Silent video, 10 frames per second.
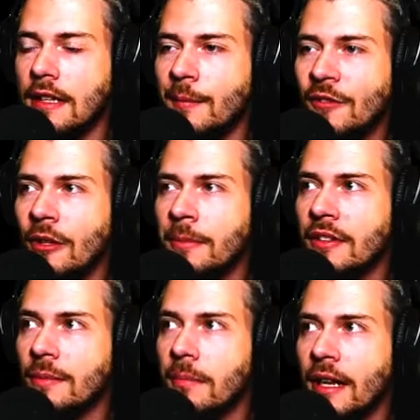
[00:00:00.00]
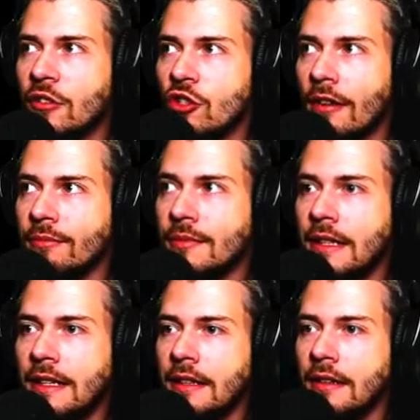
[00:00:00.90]
damit wir ein bisschen Platz schaffen,
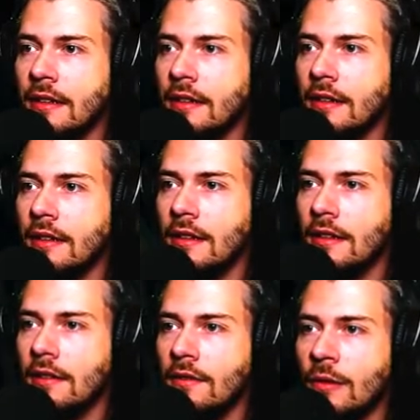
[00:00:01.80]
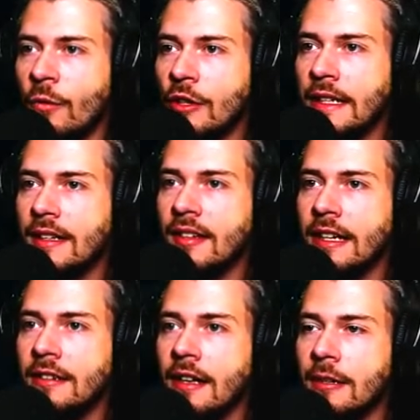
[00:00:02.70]
denn wir wollen ja
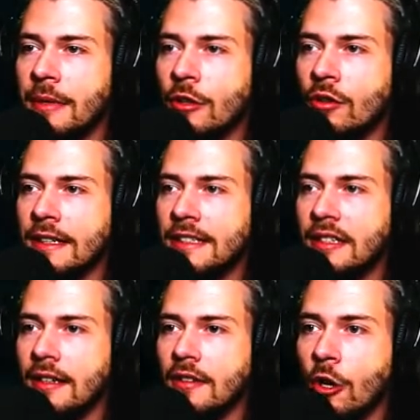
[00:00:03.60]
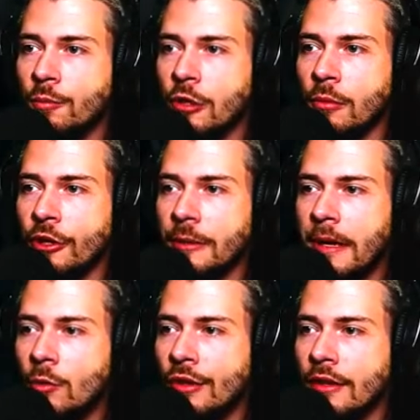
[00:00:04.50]
zeitnah mal noch ein richtiges Hauptgebäude
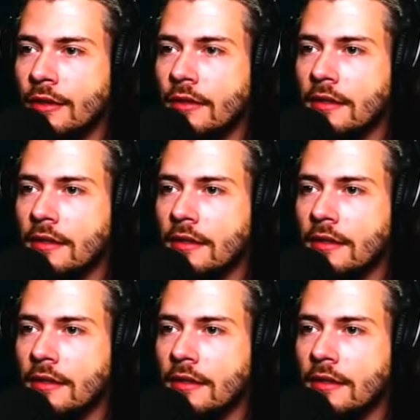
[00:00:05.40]
bauen.